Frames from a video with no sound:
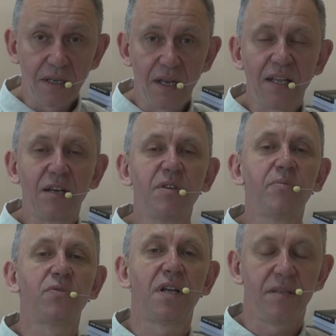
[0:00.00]
Ten Landau
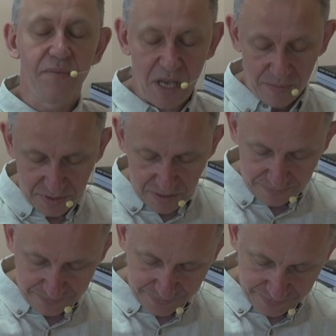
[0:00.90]
nie był żadnym
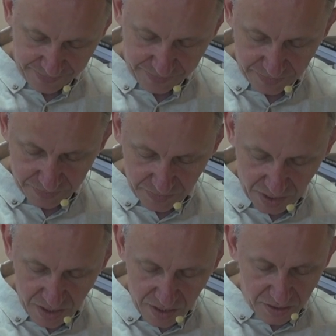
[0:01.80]
Niemcem
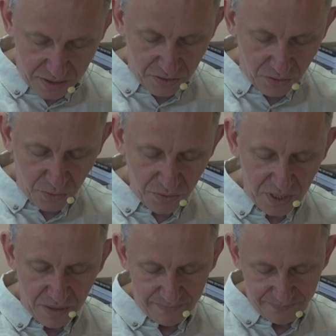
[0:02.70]
tylko
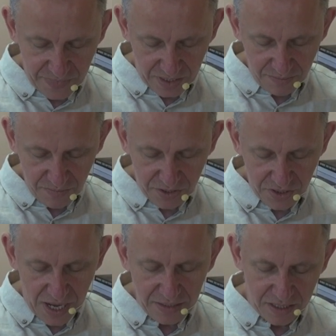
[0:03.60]
kundlem, takim
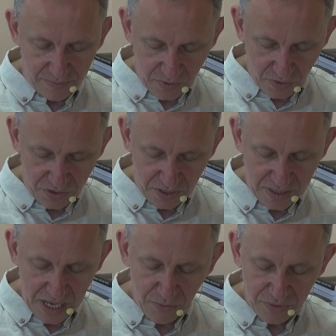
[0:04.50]
mieszańcem.
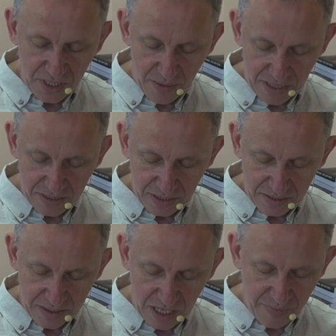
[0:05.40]
Ojciec z Austrii, a matka
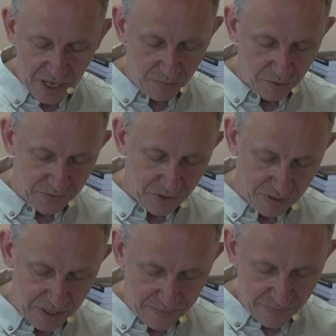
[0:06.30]
z Serbii albo
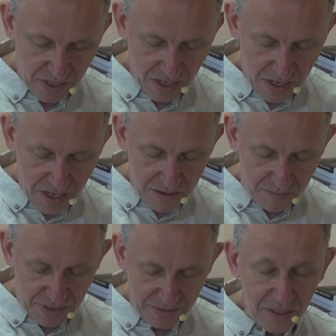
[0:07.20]
odwrotnie.
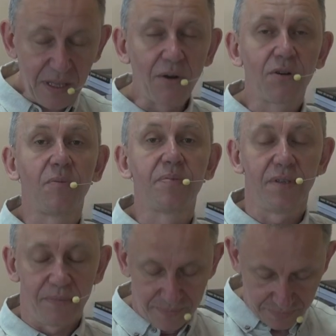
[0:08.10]
Bandyta
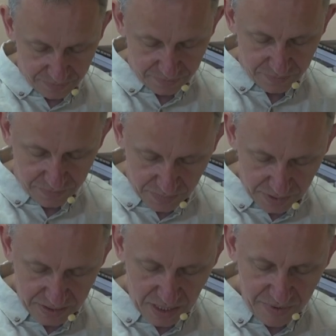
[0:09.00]
okropny.
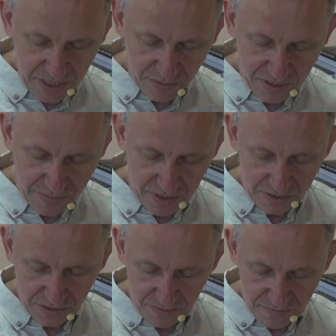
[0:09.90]
Zabijał za
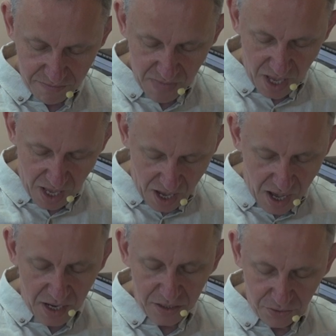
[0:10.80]
byle co.
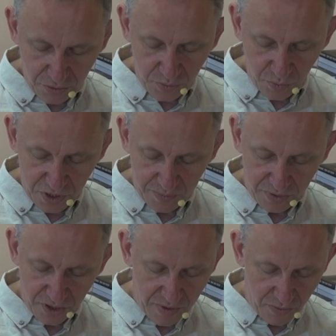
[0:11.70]
Ale Schulz mu się
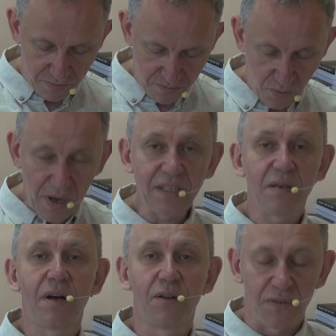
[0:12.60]
spodobał, bo
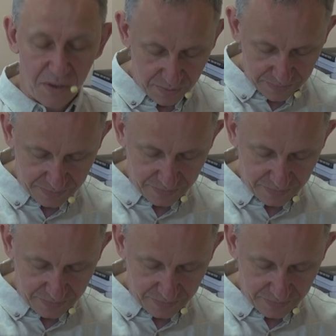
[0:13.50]
ładnie malował.